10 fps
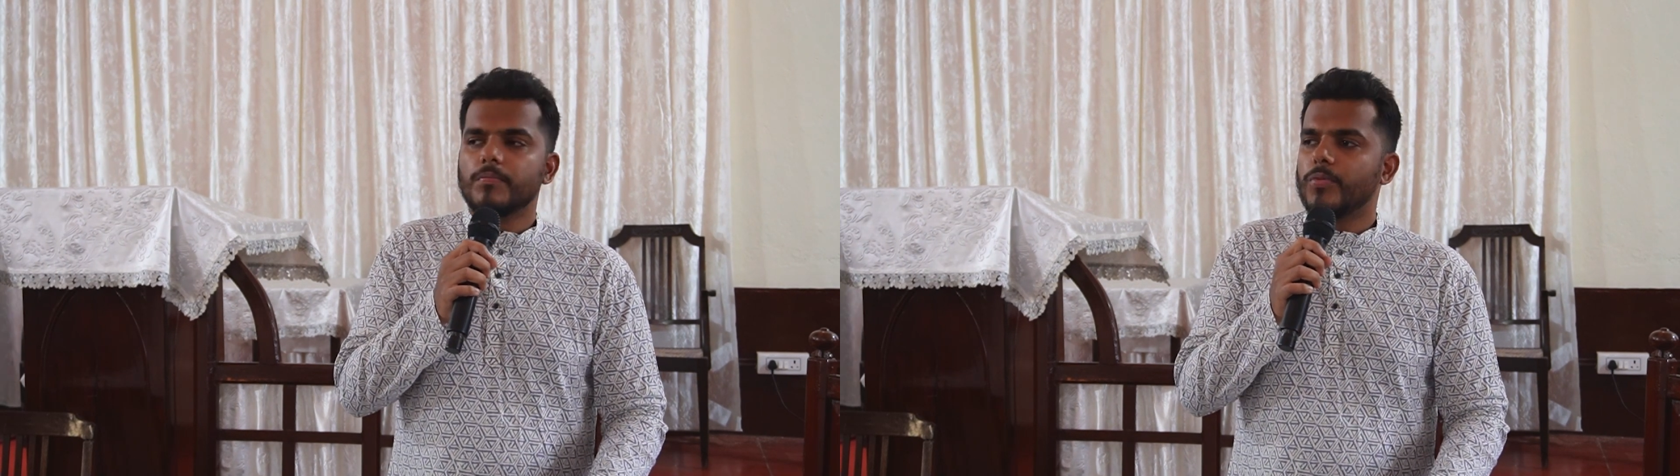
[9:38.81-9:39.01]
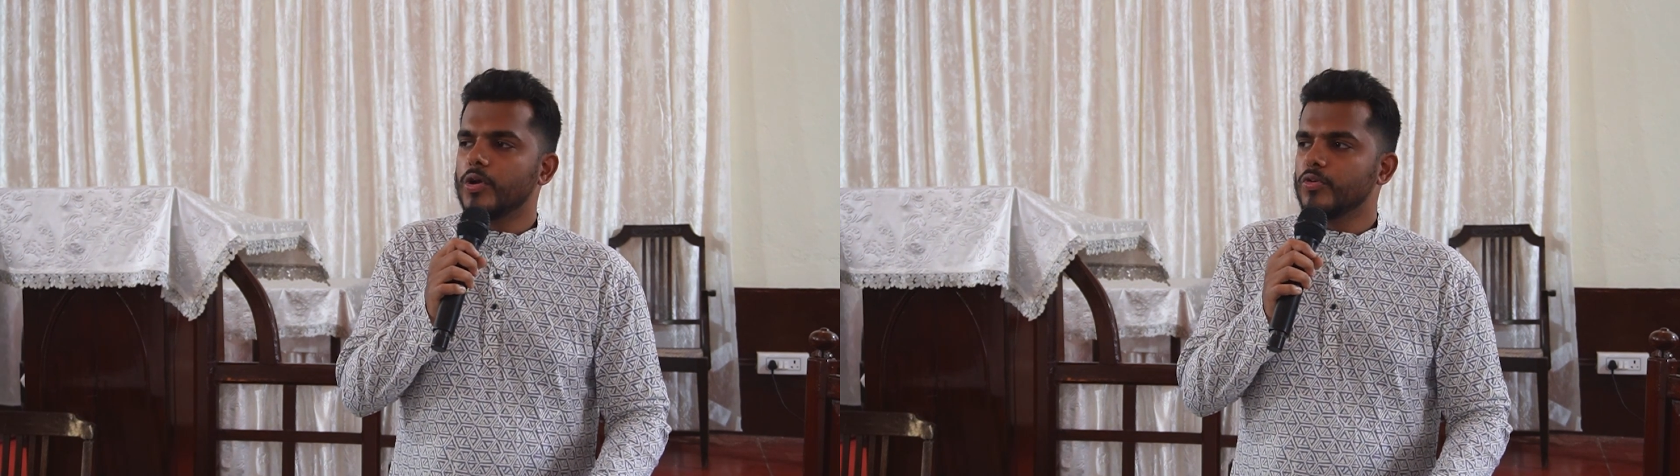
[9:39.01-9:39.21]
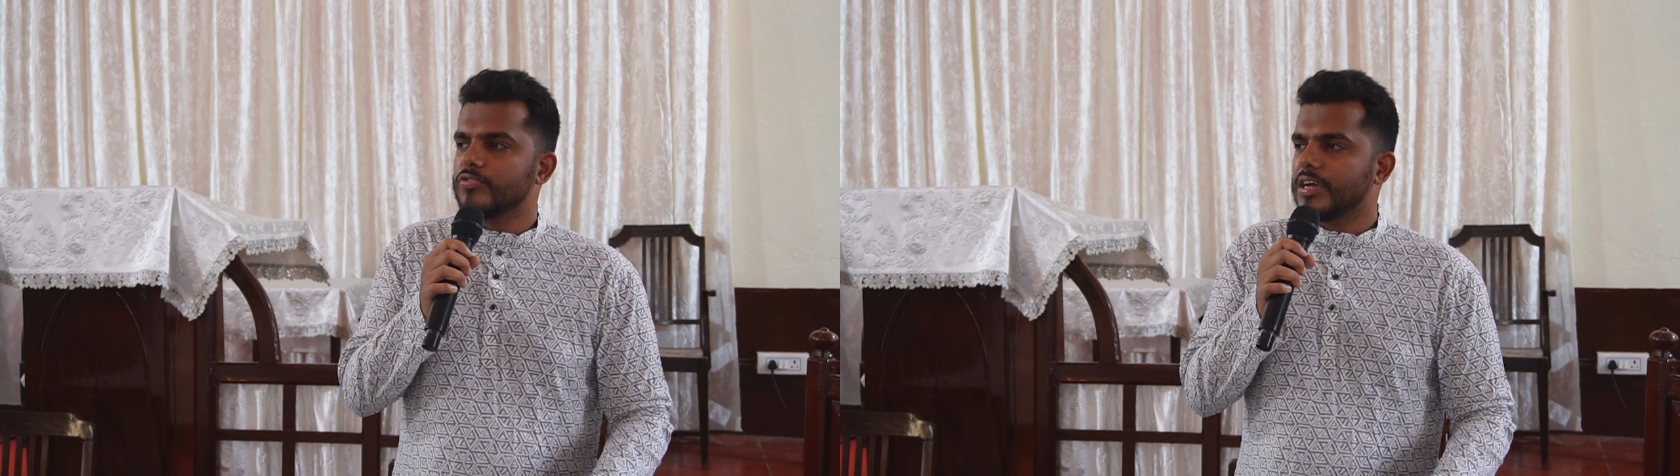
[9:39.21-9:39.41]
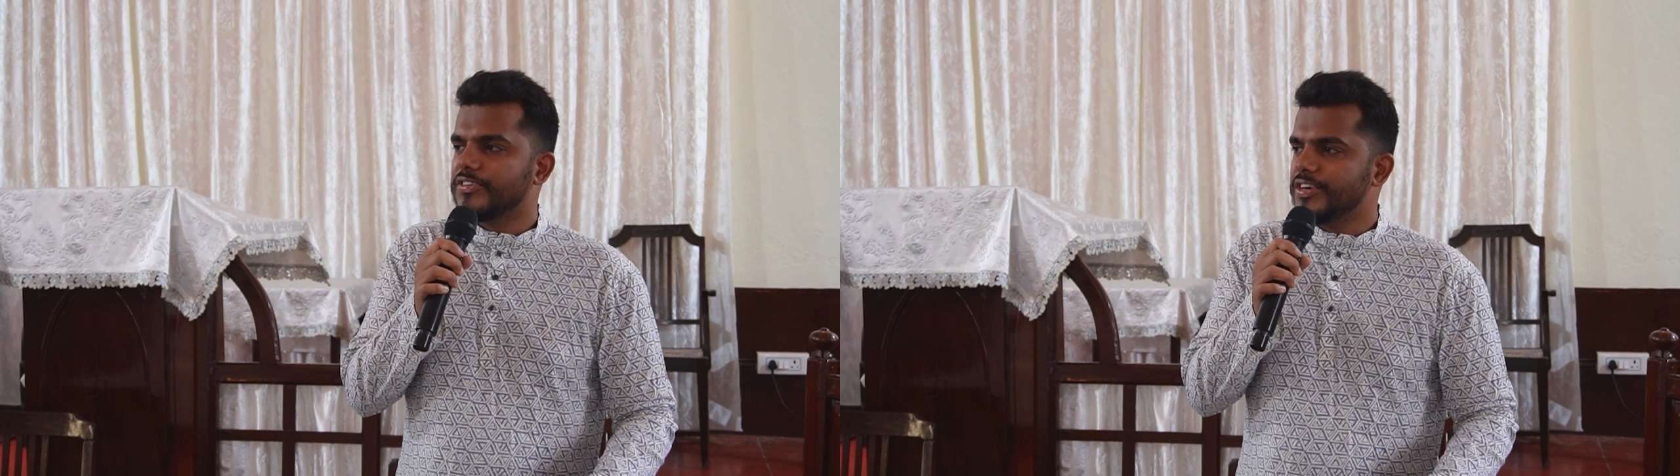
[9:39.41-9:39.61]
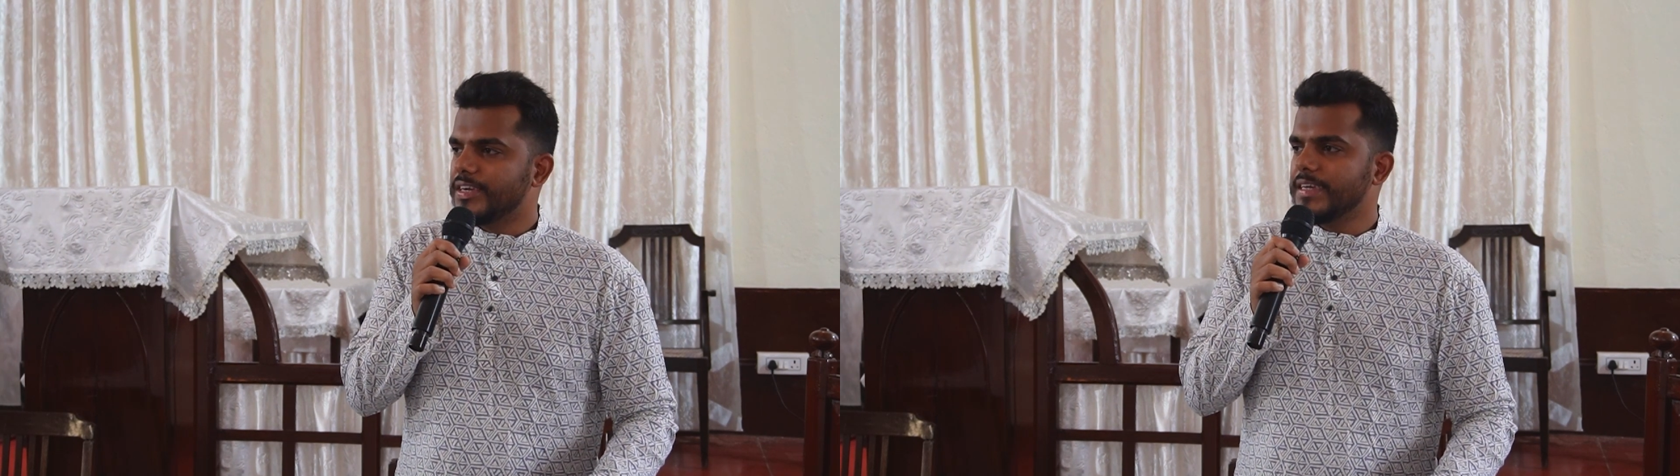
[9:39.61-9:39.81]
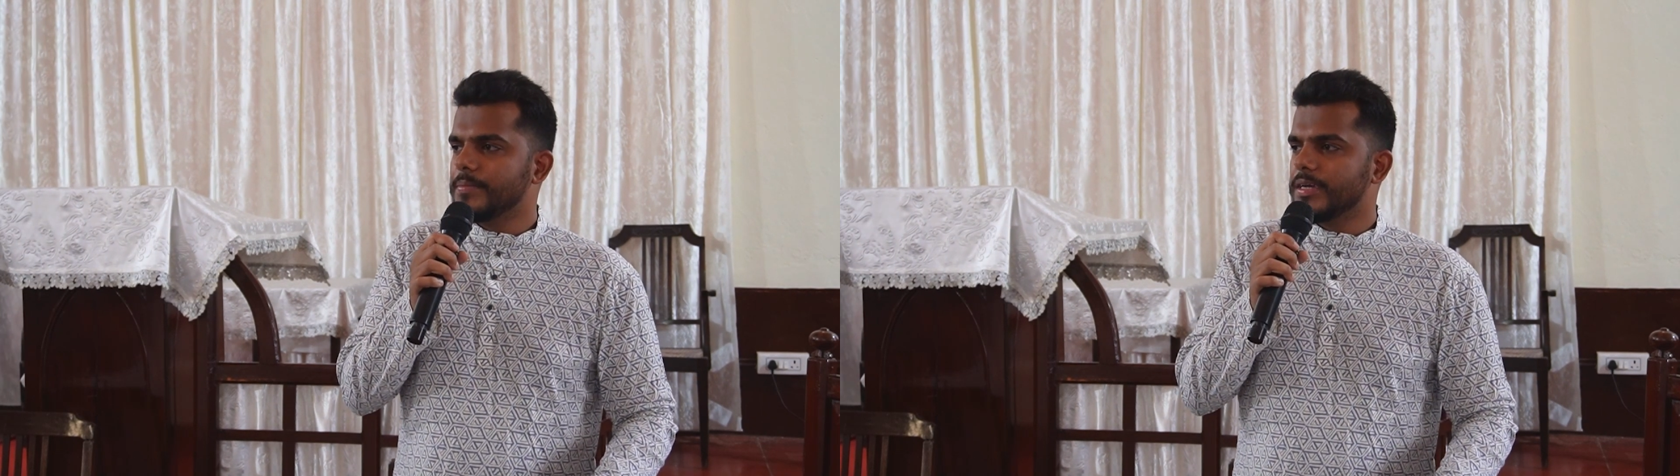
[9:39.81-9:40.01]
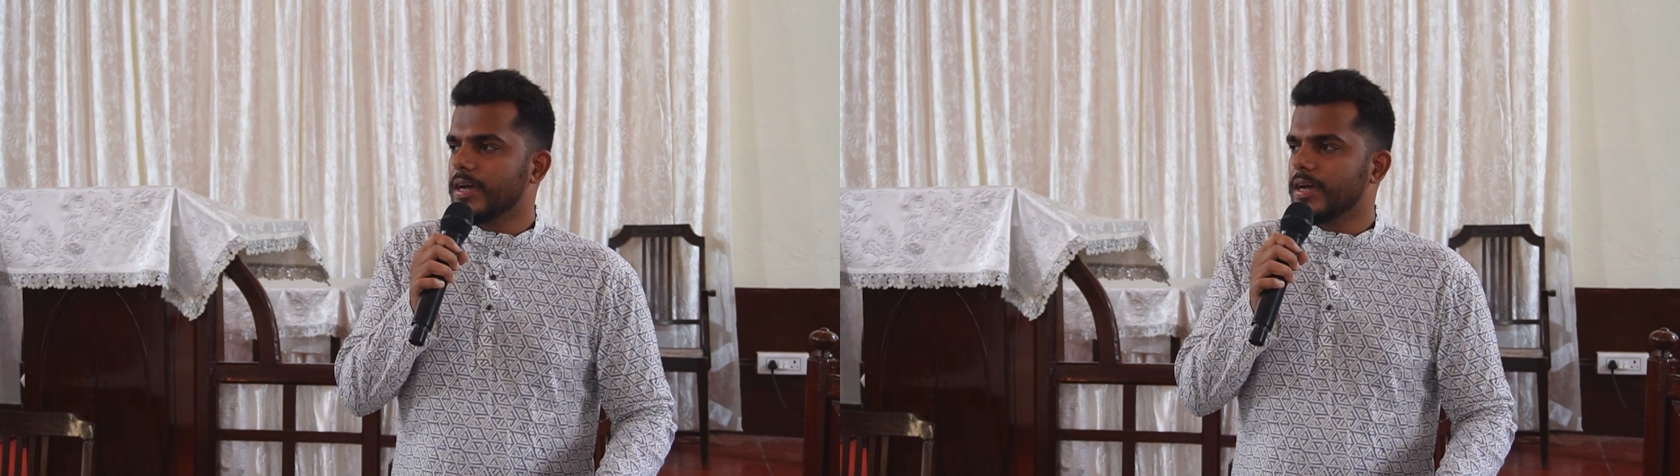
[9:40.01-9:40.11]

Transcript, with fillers: पौलुस का छिट्टी में